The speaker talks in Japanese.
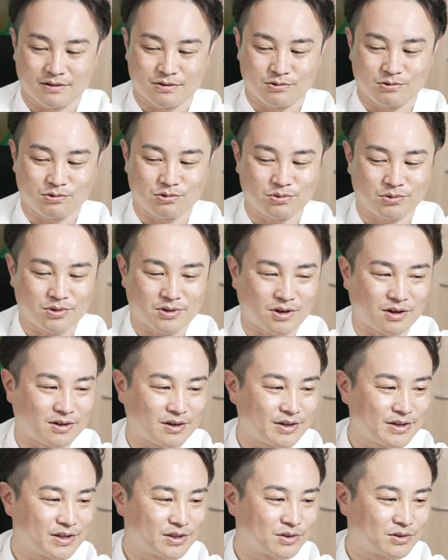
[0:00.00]
ここのか
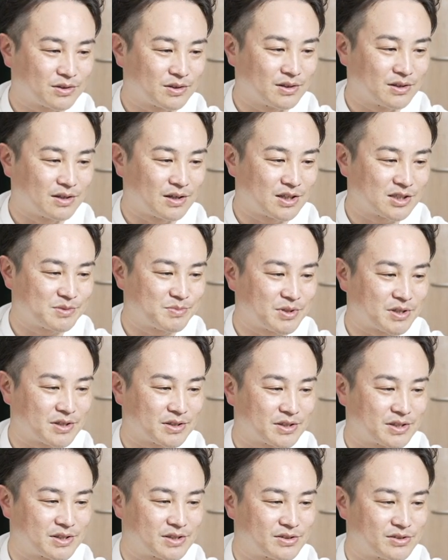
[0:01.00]
かり始めが
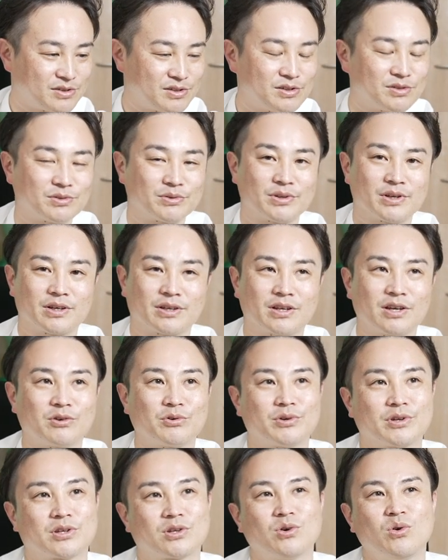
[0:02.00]
きついので結
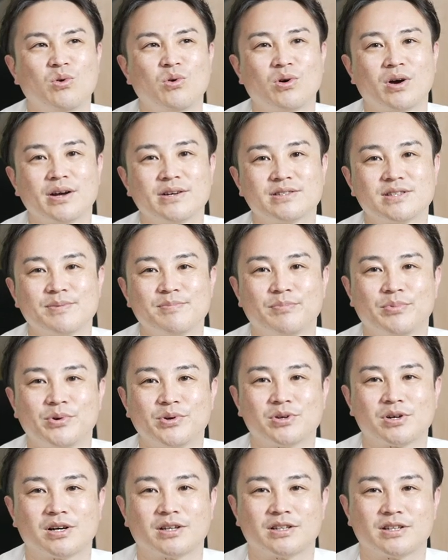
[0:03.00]
構ね境界線っぽ
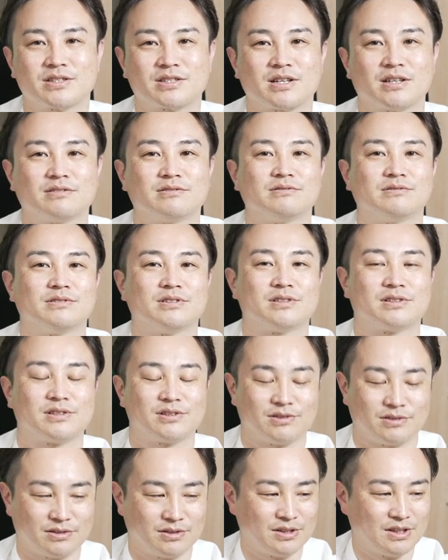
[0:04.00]
いのが出ちゃうんです
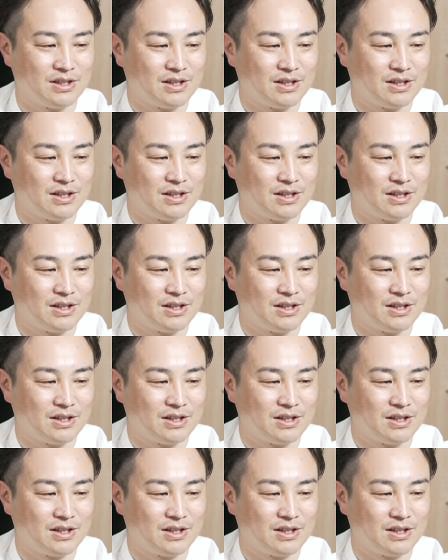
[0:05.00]
よ。